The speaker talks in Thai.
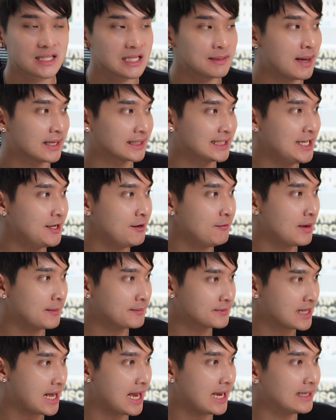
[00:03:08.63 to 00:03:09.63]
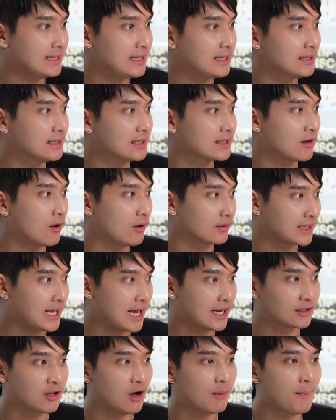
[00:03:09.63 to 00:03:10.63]
สมัครที่เว็บไซต์นี้เลยของ
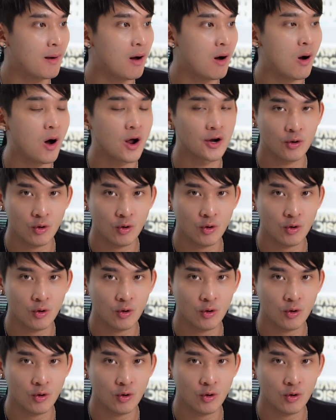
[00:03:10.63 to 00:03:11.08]
ทางทปอ